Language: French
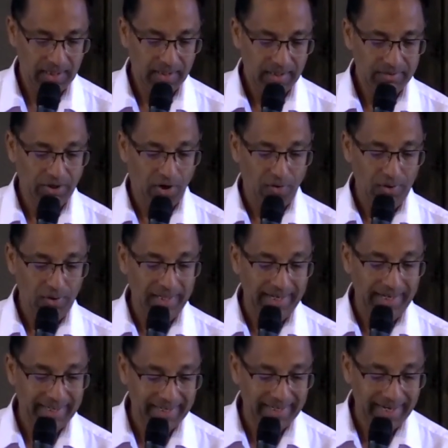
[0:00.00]
dans
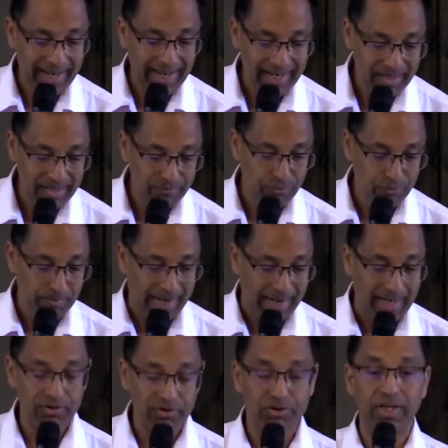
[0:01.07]
lesquels vous
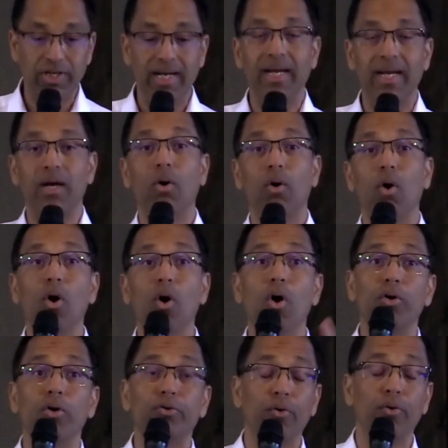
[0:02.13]
marchiez
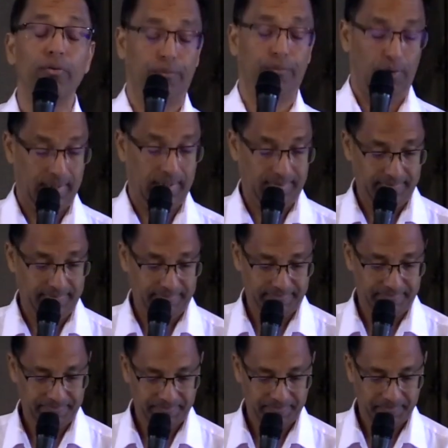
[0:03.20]
autrefois,
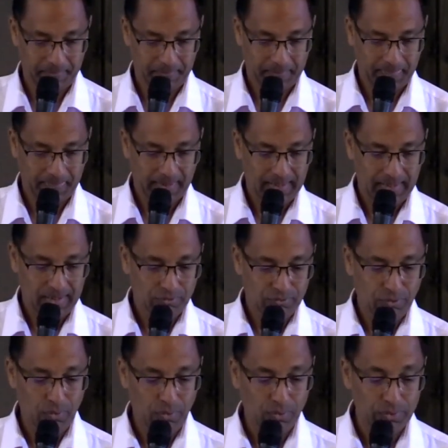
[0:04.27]

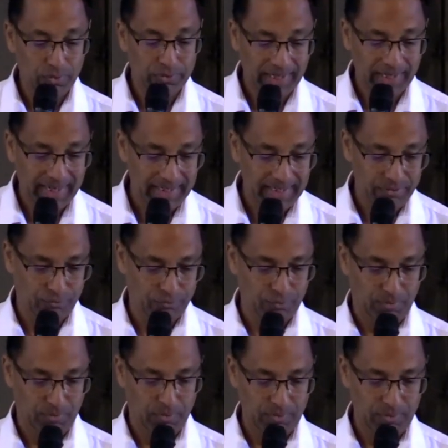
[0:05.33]
selon le train de ce
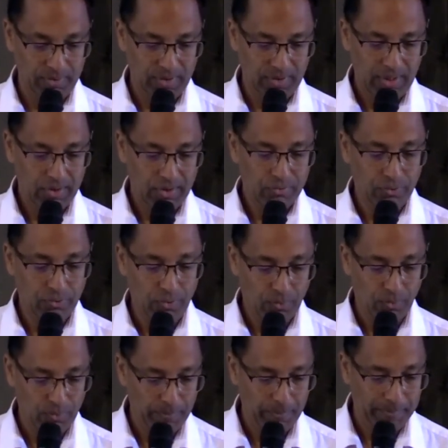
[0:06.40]
monde,
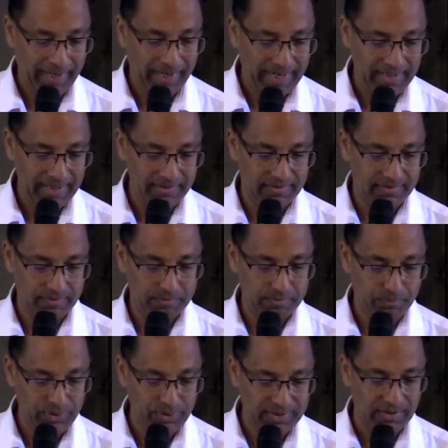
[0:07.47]
selon le prince
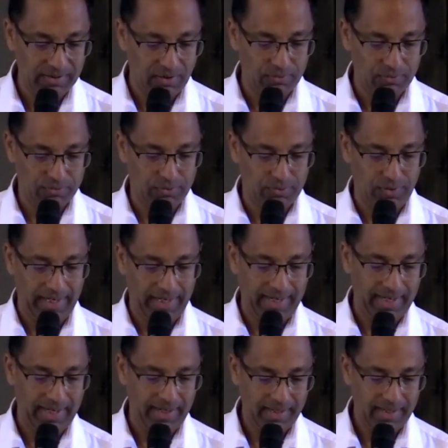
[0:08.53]
puissance de
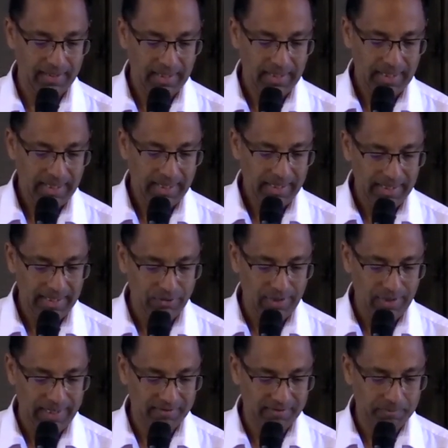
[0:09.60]
l'air et de
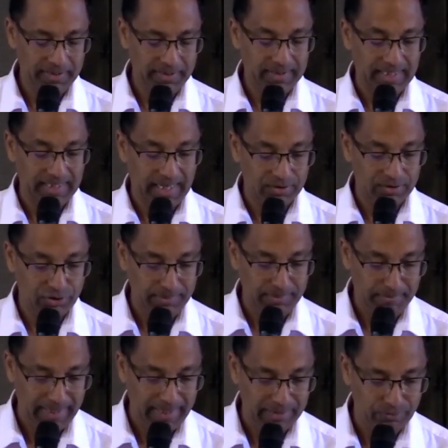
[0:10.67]
l'esprit qui agit
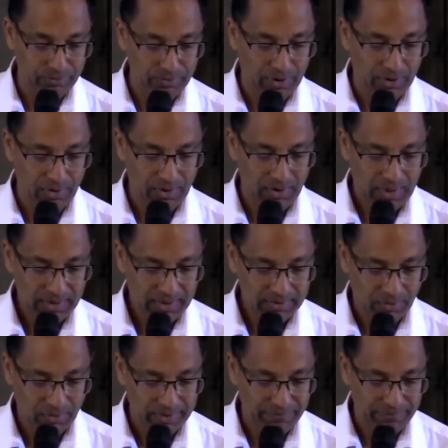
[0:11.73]
maintenant
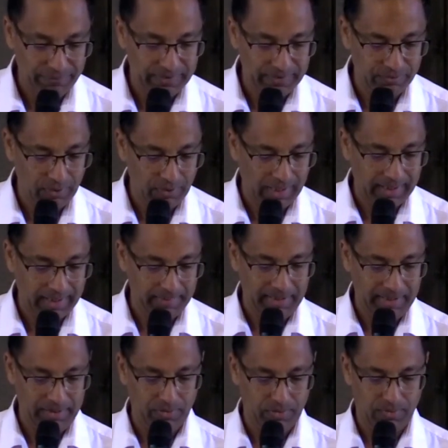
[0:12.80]
dans les fils de la
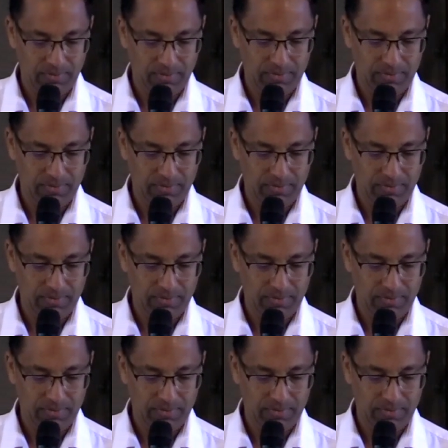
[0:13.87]
rébellion